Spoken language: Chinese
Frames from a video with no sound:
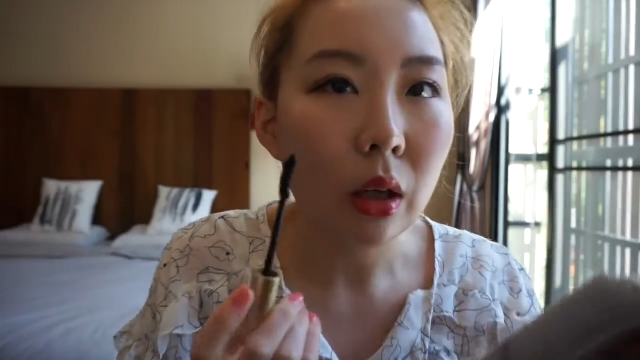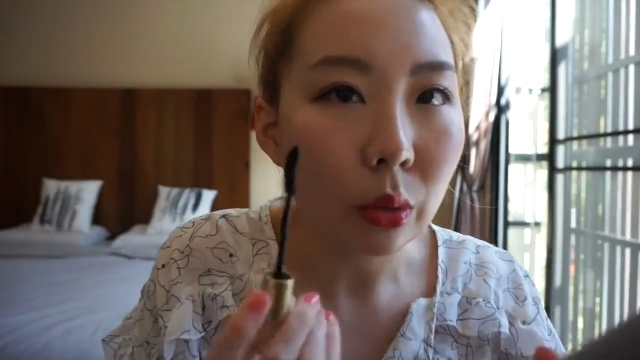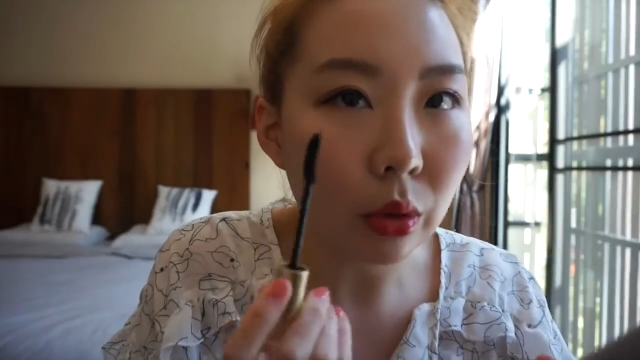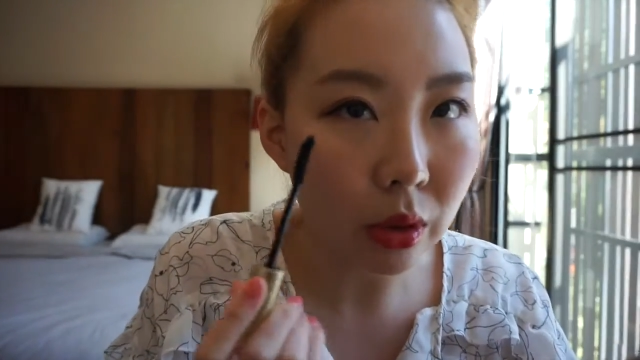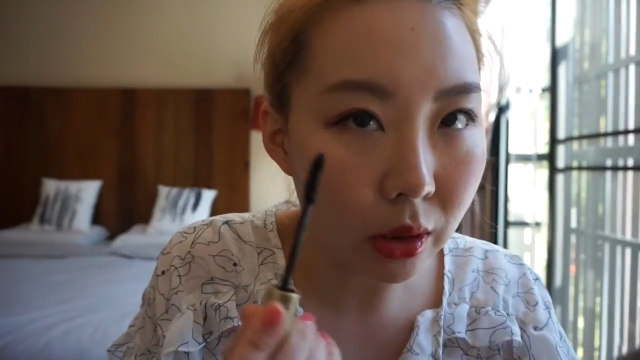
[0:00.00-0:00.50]

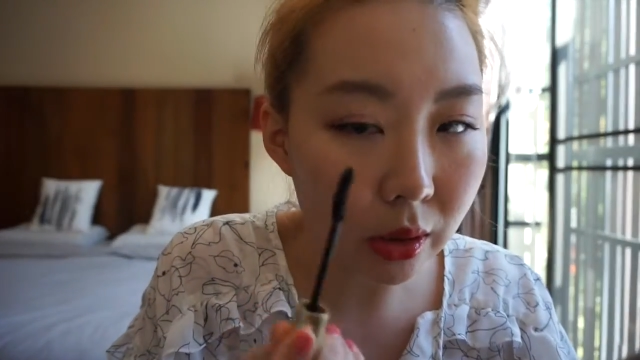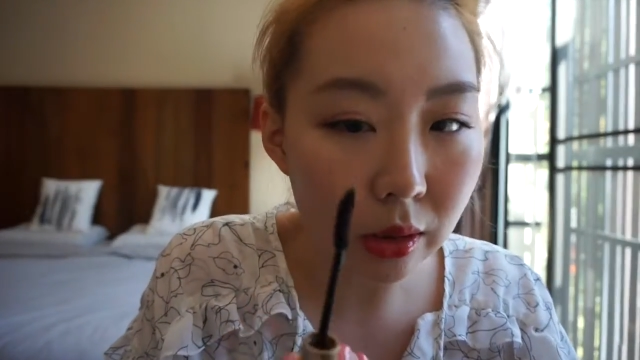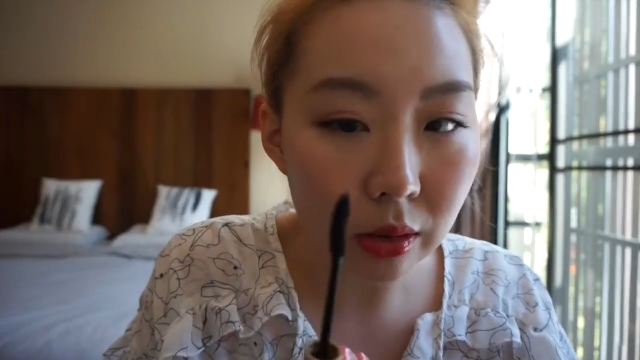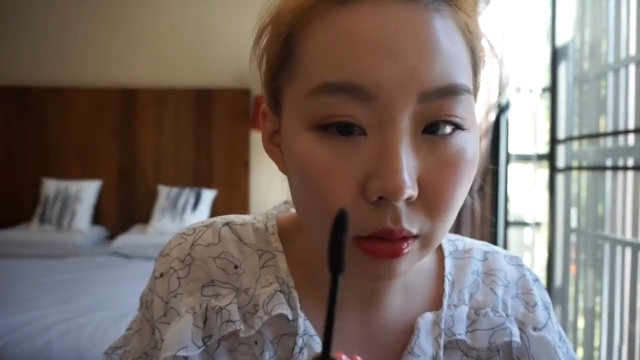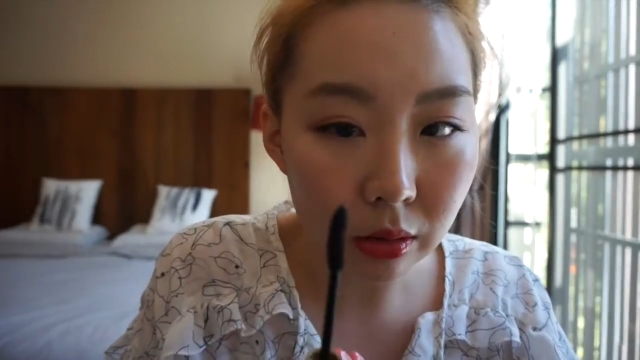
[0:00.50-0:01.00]
我
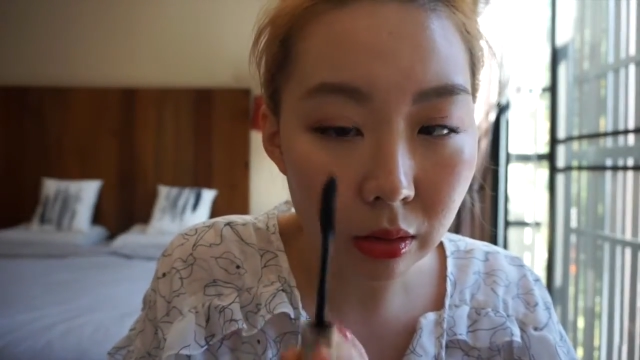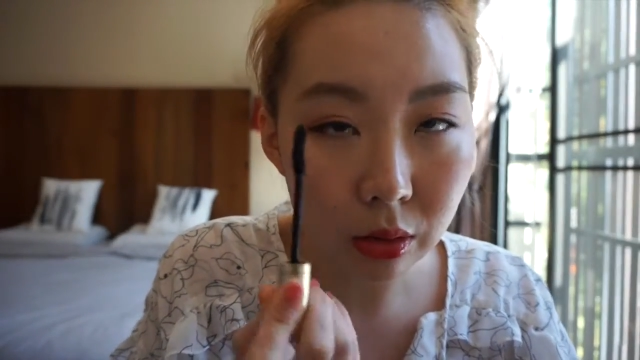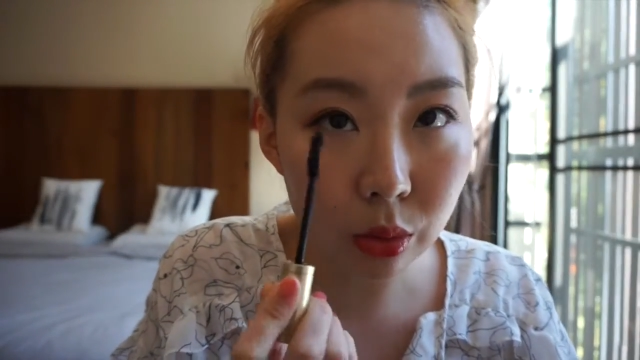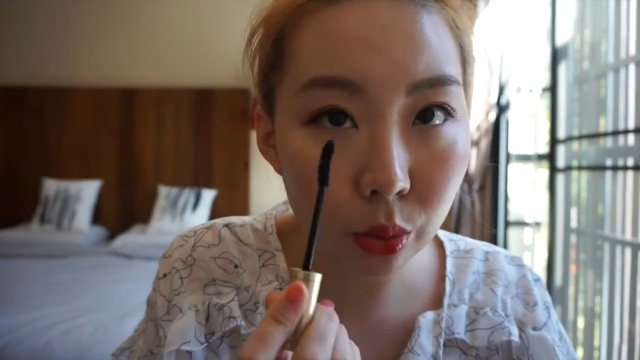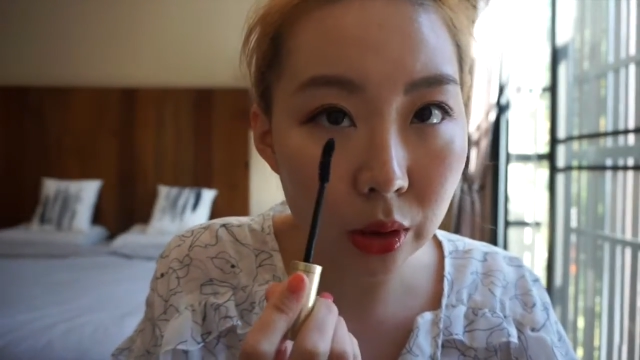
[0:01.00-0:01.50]
是
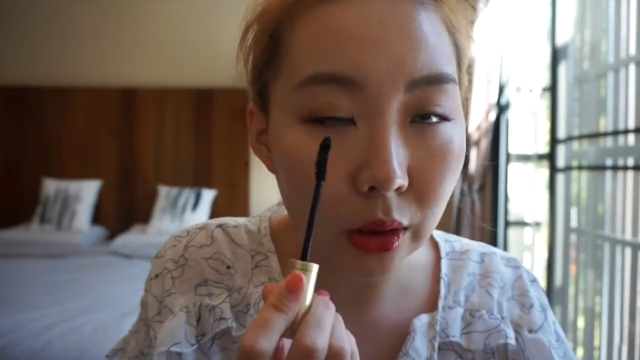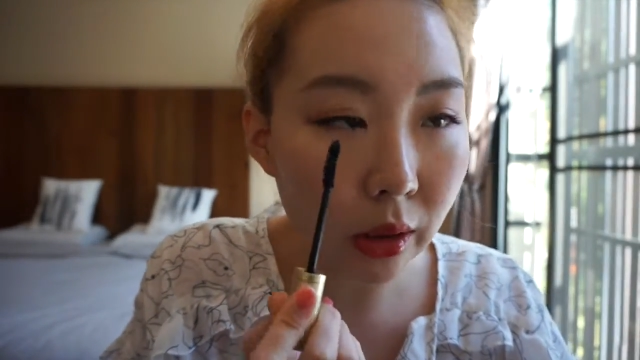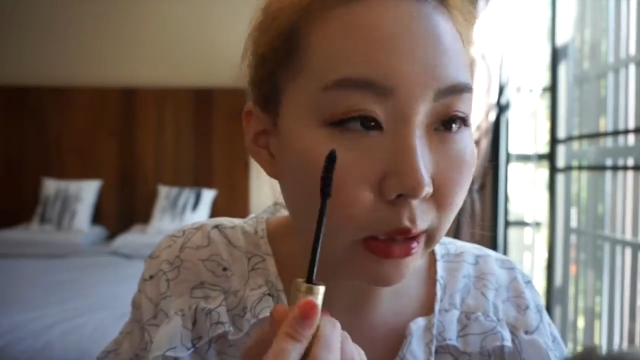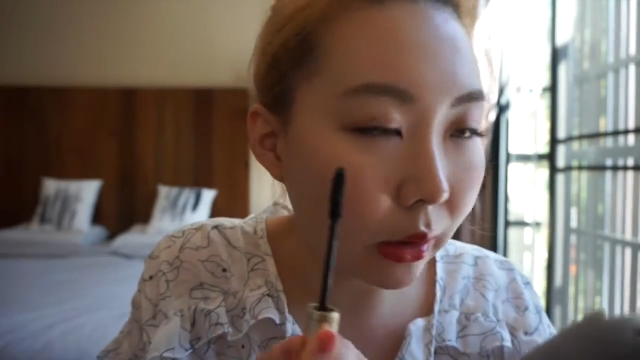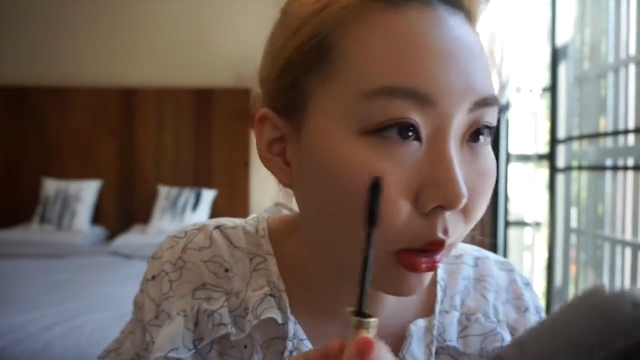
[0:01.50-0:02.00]
竖着的
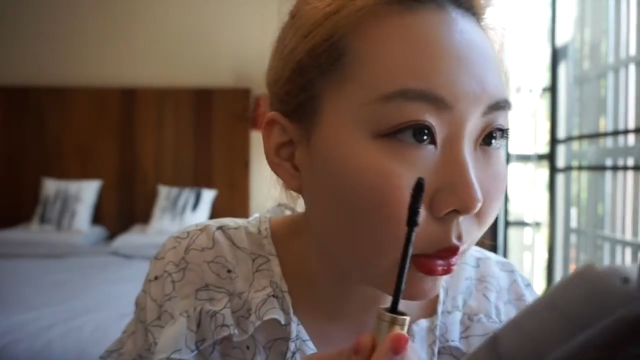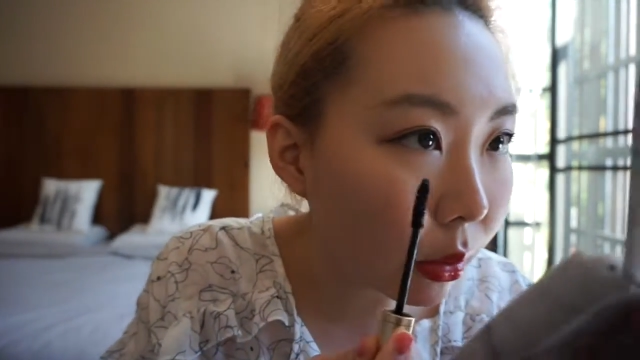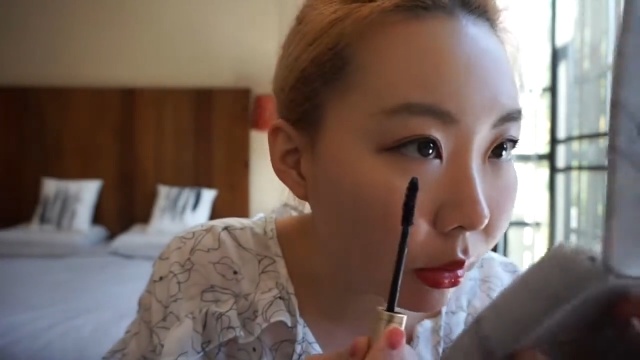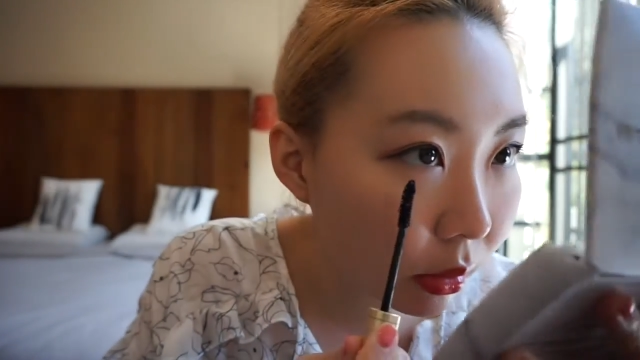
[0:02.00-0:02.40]
这一头，